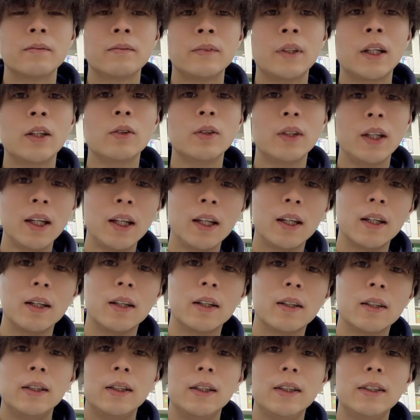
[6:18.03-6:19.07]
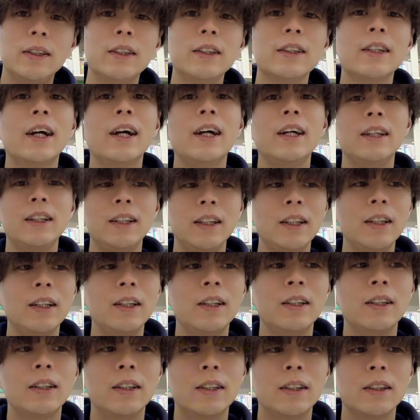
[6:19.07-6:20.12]
なので一概に
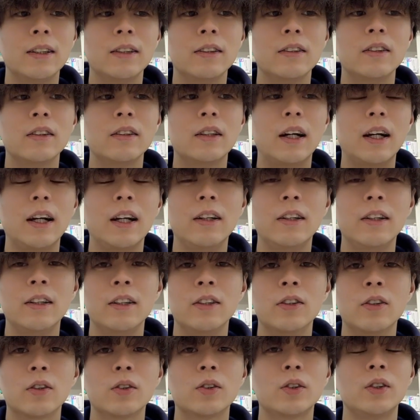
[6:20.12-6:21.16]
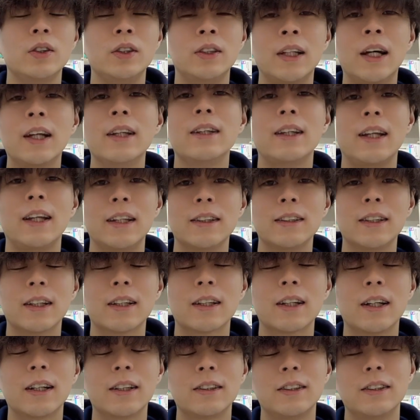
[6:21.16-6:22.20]
アレルギーの薬なんで3
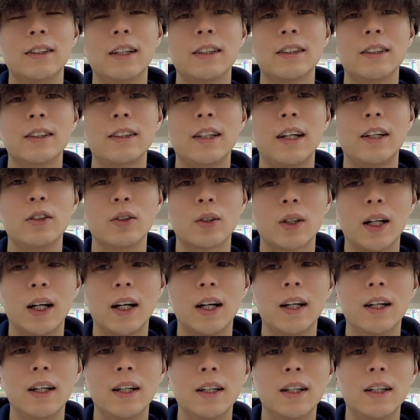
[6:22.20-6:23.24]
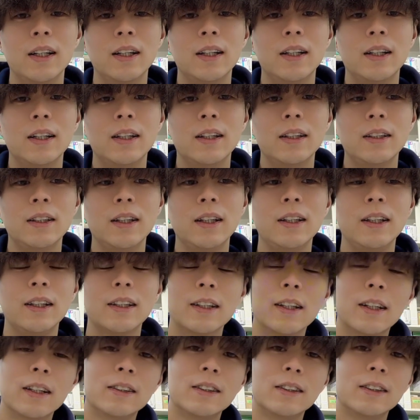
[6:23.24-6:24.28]
ヶ月出せないのか、なんで1
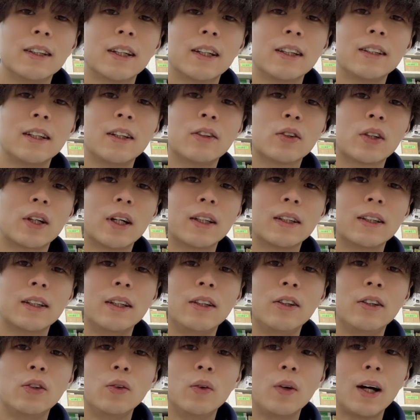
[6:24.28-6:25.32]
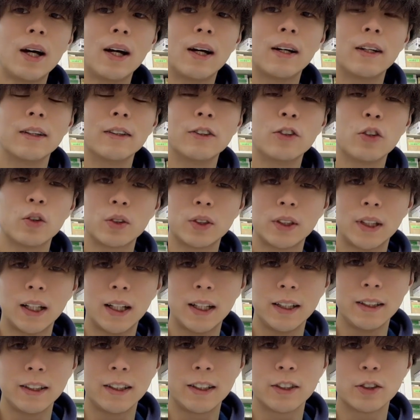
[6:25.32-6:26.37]
ヶ月だけなのかっていうのは
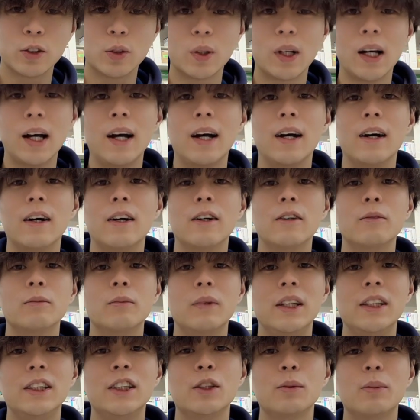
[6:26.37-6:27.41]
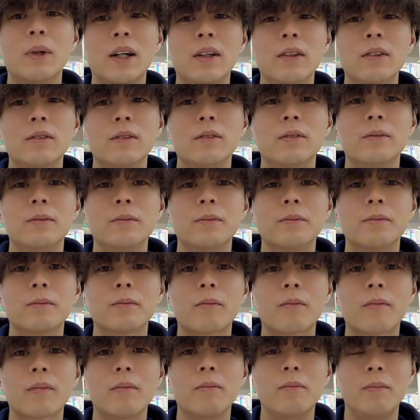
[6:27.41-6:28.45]
ドクターに聞くのが一番
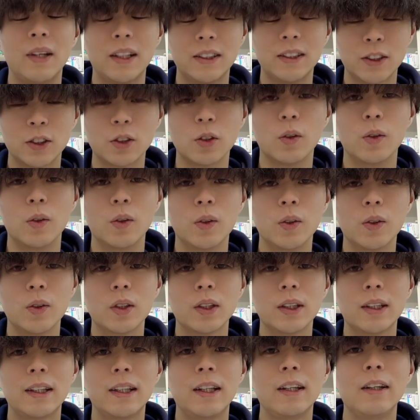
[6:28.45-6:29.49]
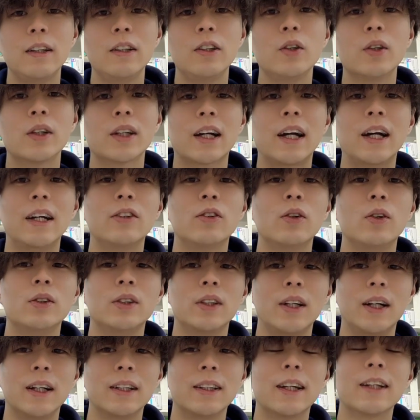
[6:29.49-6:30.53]
ベストっていうような回答
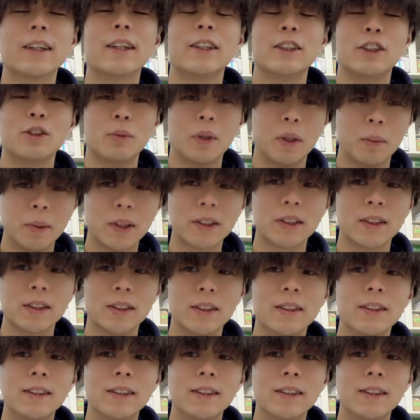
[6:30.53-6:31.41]
にはなってしまいます。